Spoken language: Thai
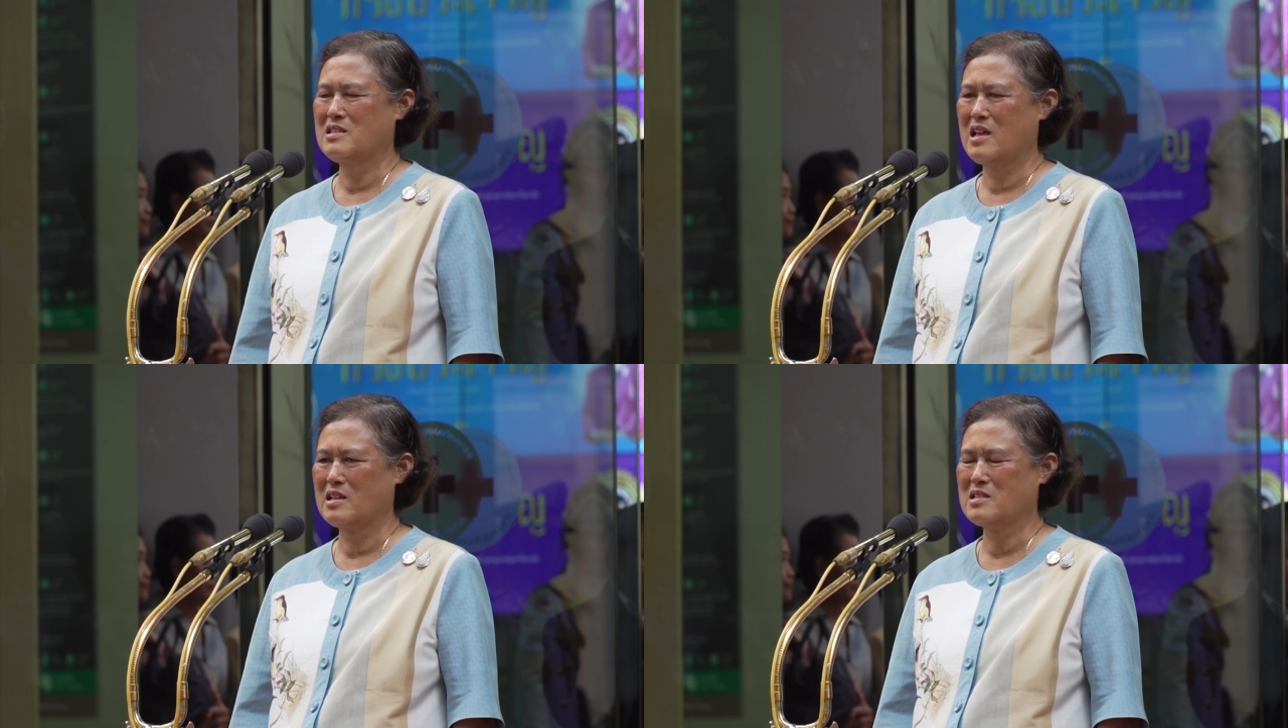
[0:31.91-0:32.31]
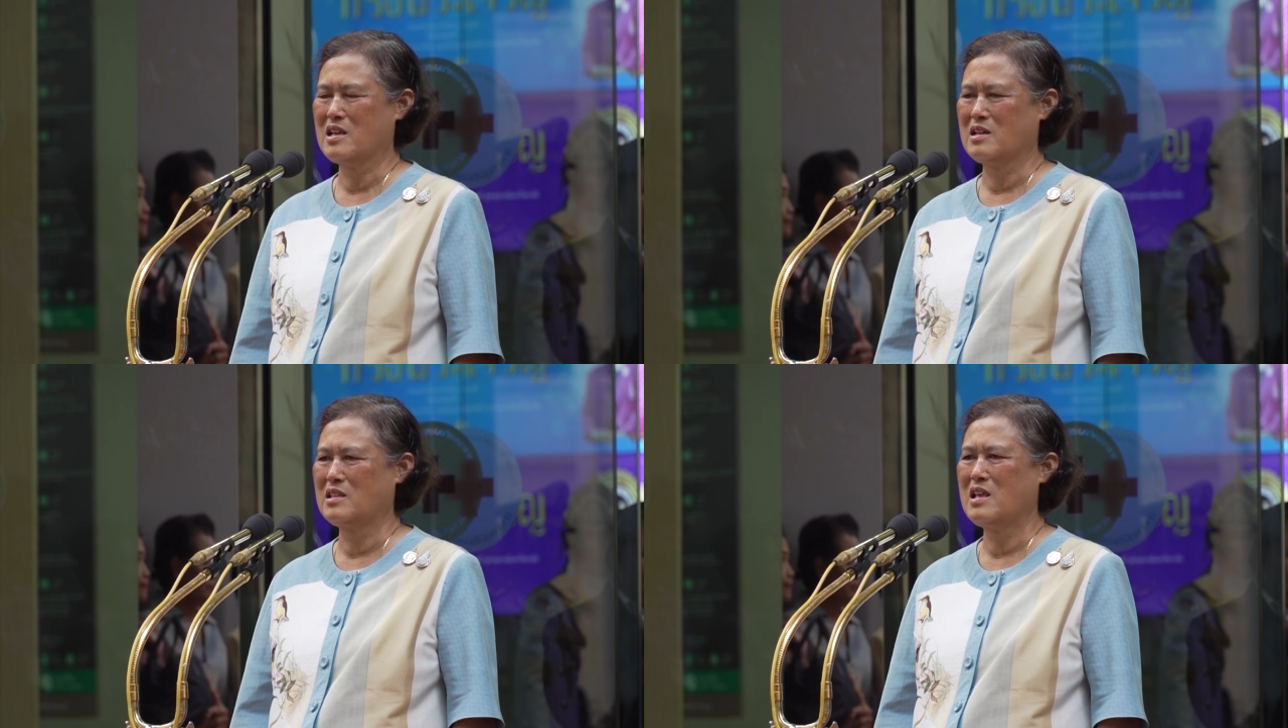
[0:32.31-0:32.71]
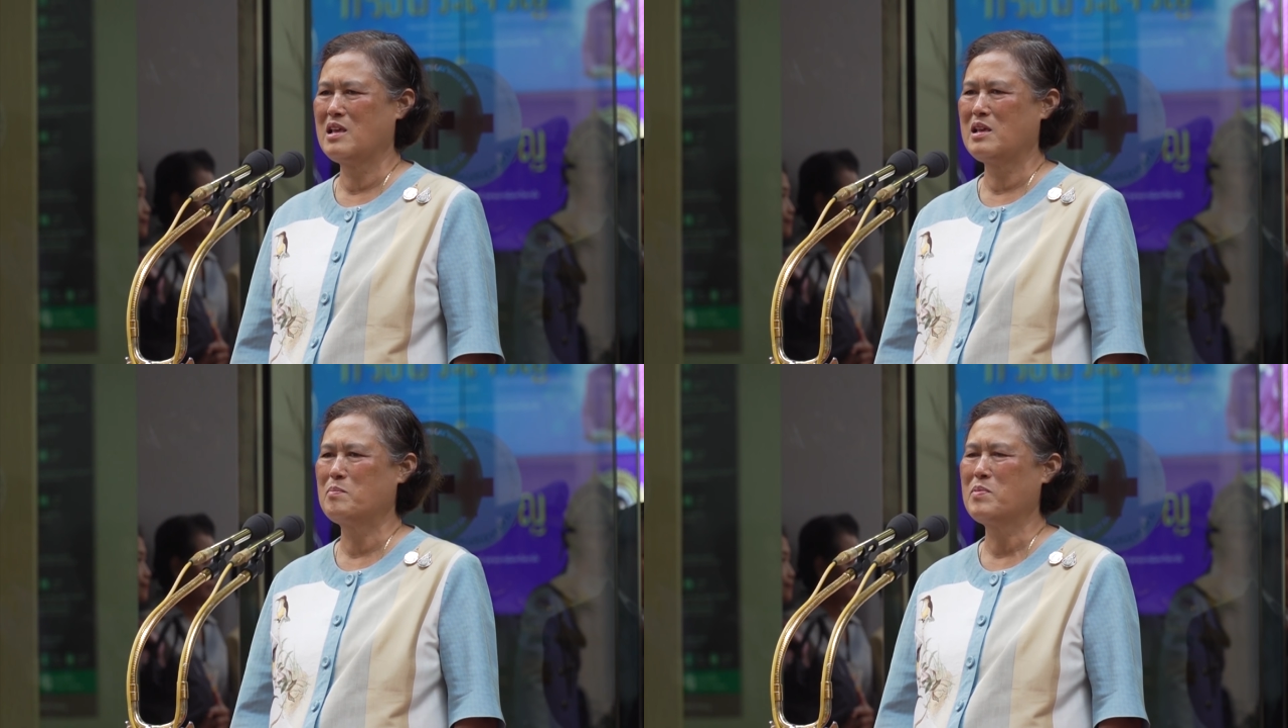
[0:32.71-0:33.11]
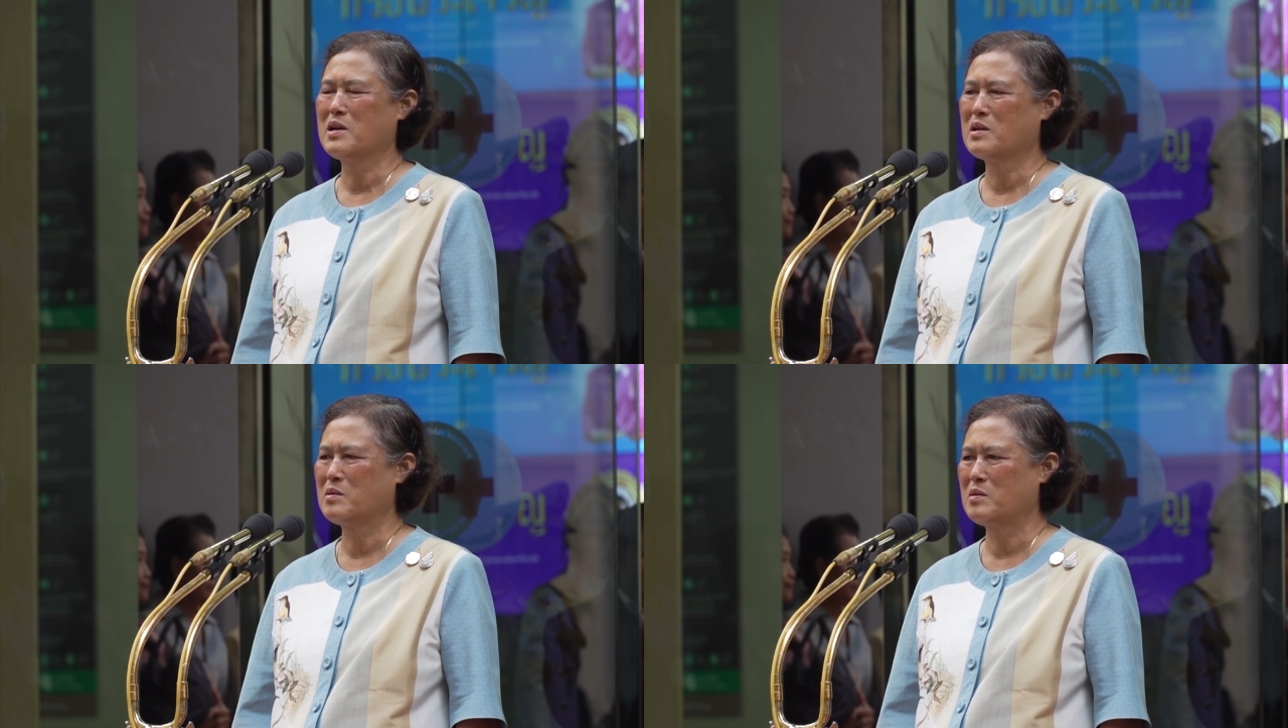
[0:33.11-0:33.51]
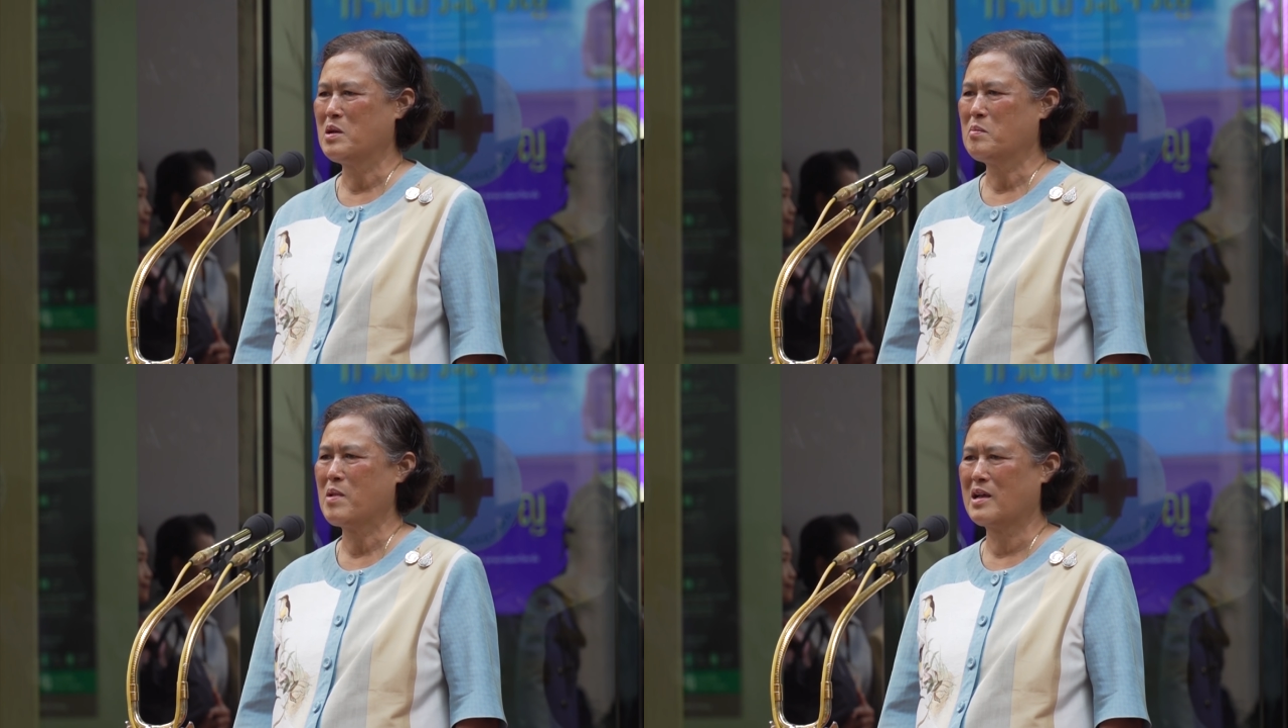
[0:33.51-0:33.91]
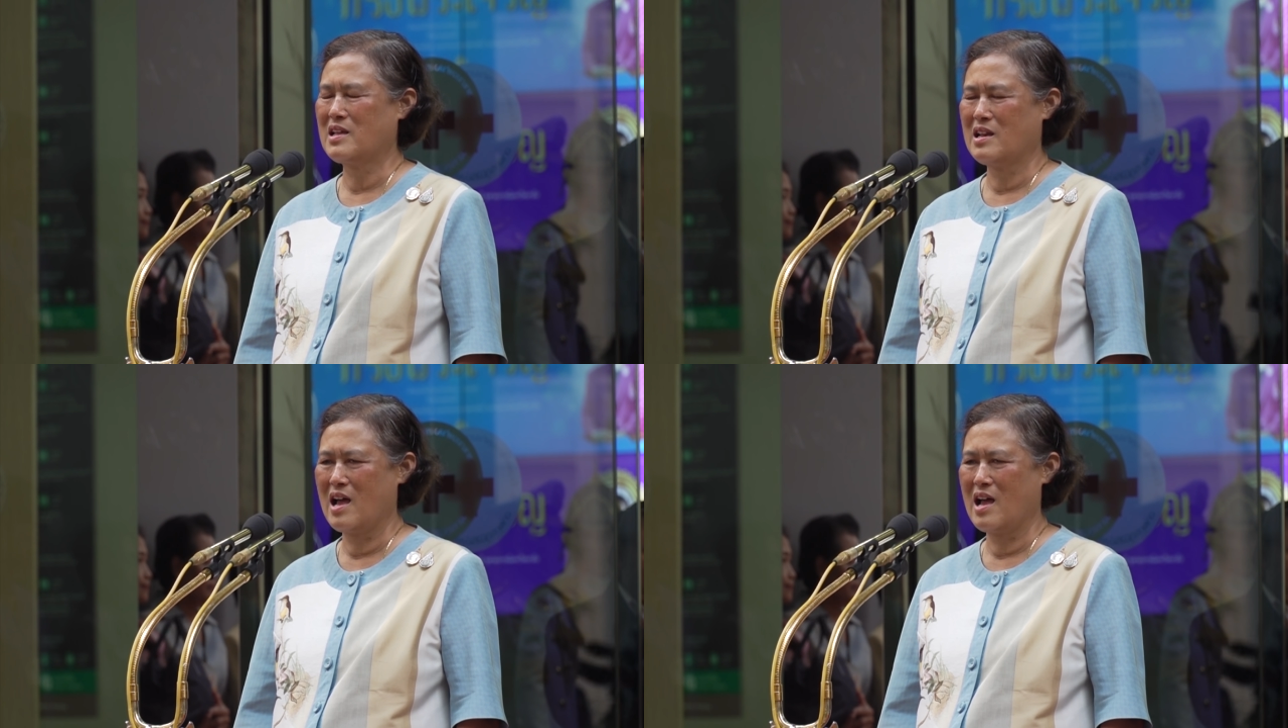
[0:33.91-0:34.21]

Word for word: และสิ่งที่พึงปรารถ